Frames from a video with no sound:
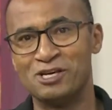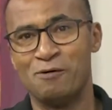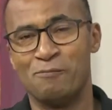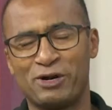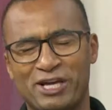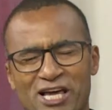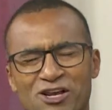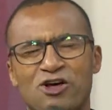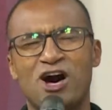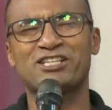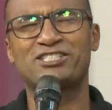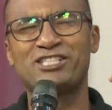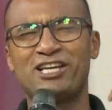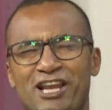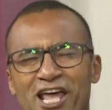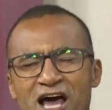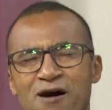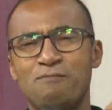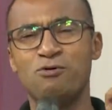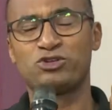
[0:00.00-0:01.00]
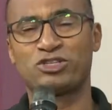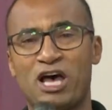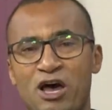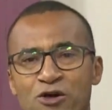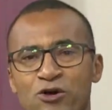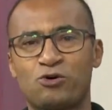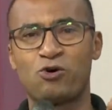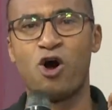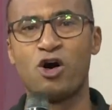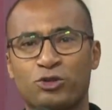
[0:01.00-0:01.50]
Porque nós iremos ao
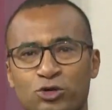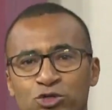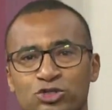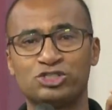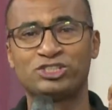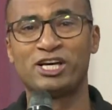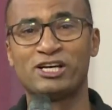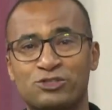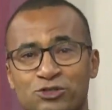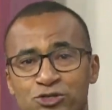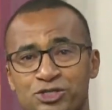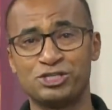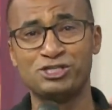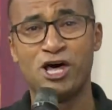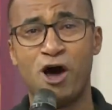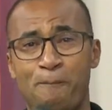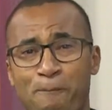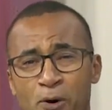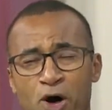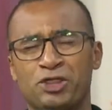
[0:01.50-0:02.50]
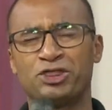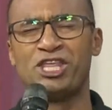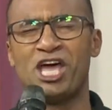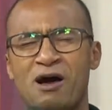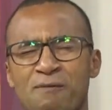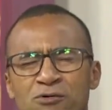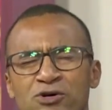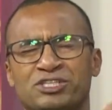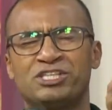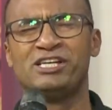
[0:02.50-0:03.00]
encontro de Jesus e não
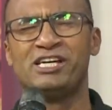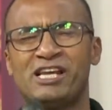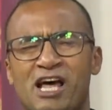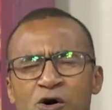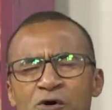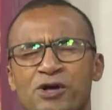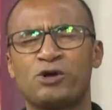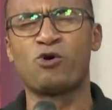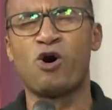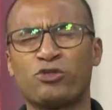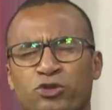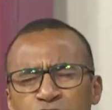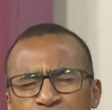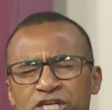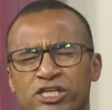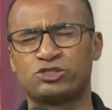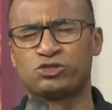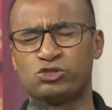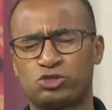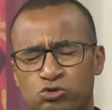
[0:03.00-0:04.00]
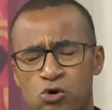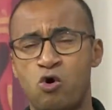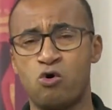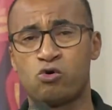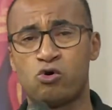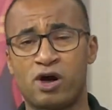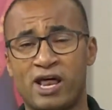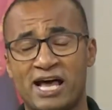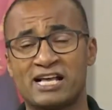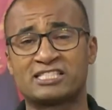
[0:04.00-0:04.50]
podemos ir ao encontro de Jesus com o
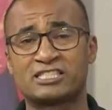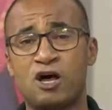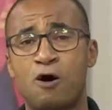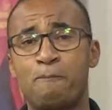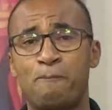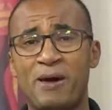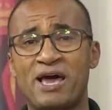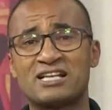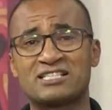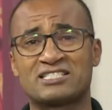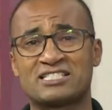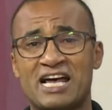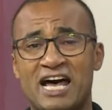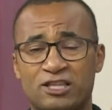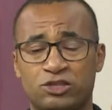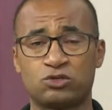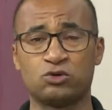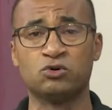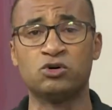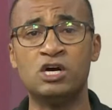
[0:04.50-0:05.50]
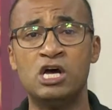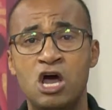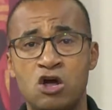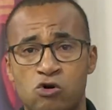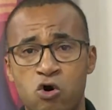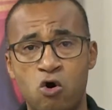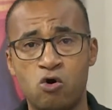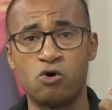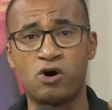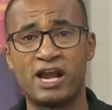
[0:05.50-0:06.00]
coração pesado,
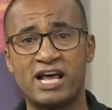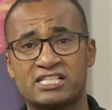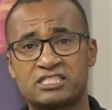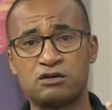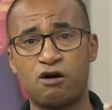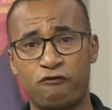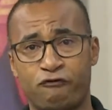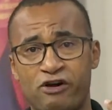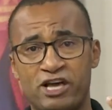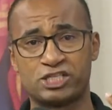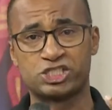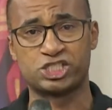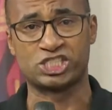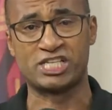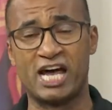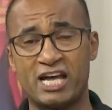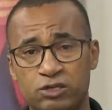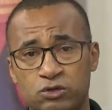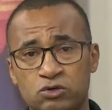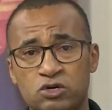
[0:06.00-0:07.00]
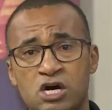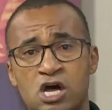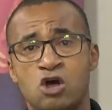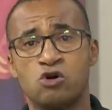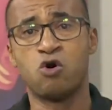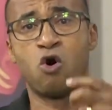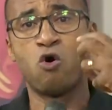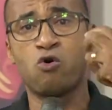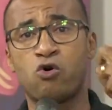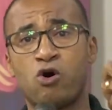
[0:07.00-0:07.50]
com o coração fechado,
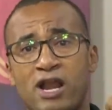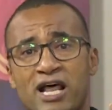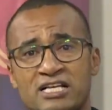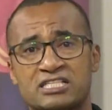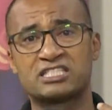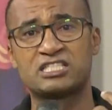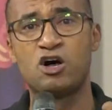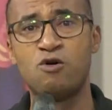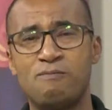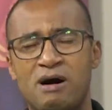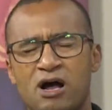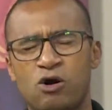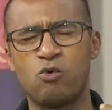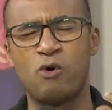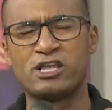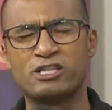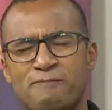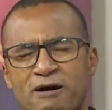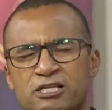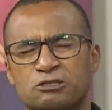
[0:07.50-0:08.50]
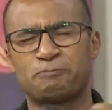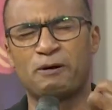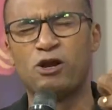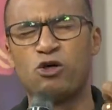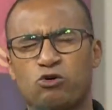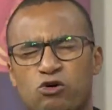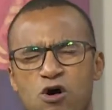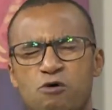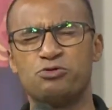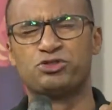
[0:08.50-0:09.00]
com o coração magoado, mas pelo
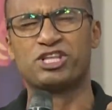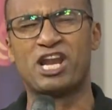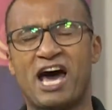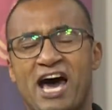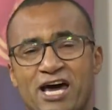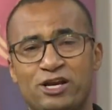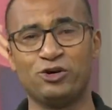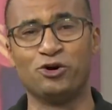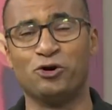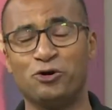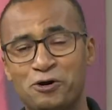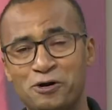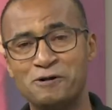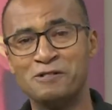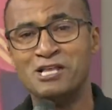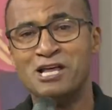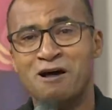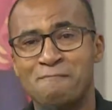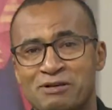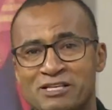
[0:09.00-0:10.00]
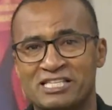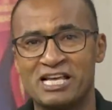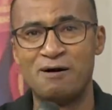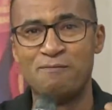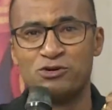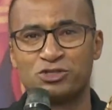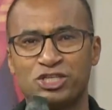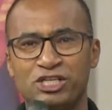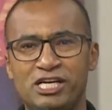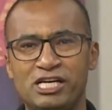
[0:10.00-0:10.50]
contrário,
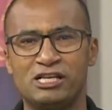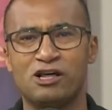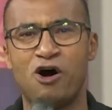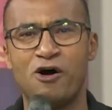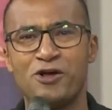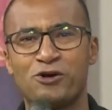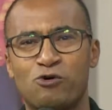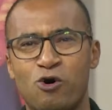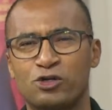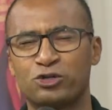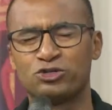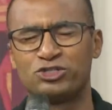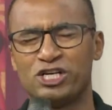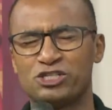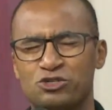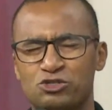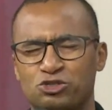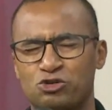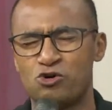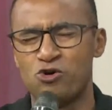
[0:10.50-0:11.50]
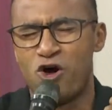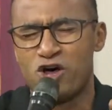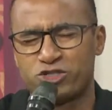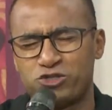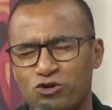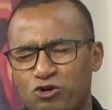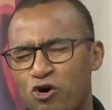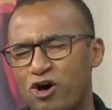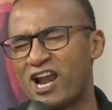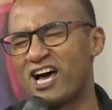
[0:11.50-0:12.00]
precisamos ir ao encontro de Jesus com o nosso
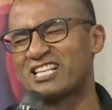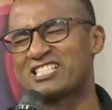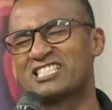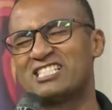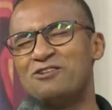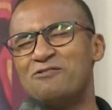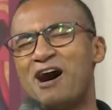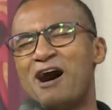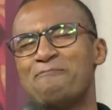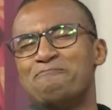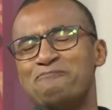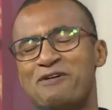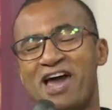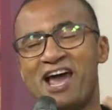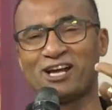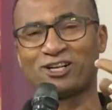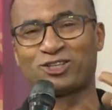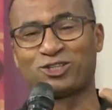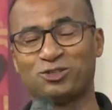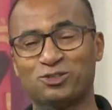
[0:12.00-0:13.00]
coração aberto,